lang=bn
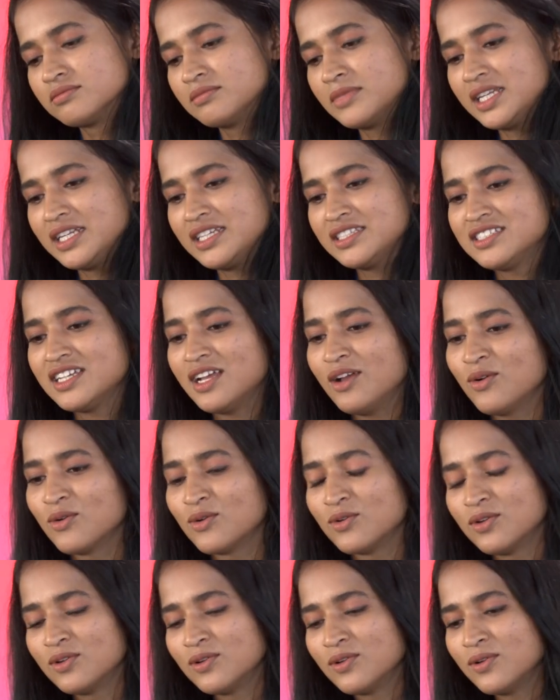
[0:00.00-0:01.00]
মানে
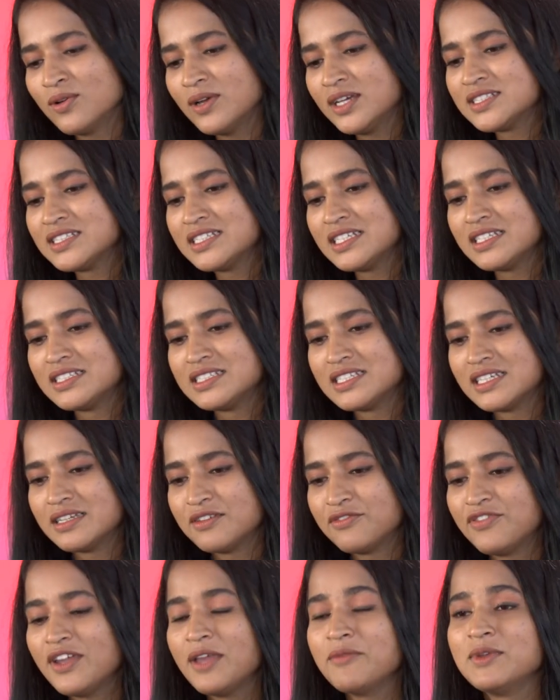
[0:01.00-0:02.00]
চাওগুলো আছে যে
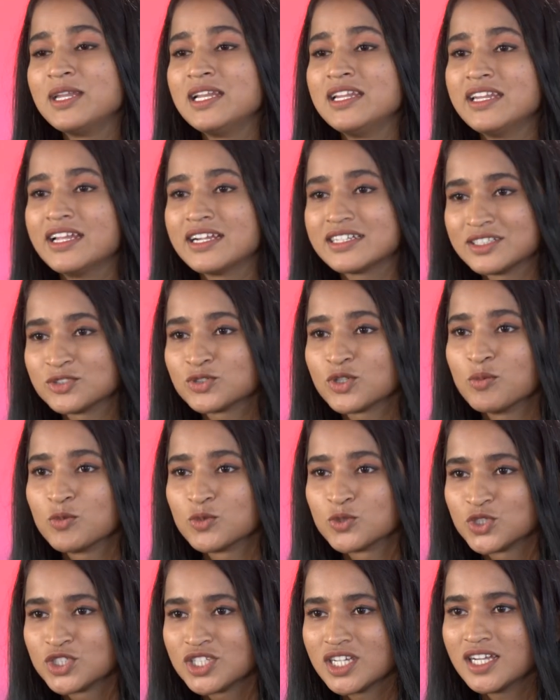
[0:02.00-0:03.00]
ফ্যামিলির একটা
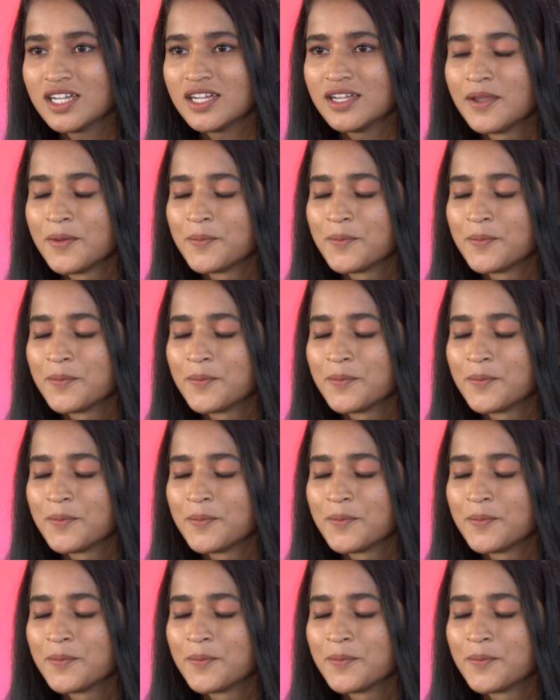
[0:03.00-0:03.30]
সমস্যা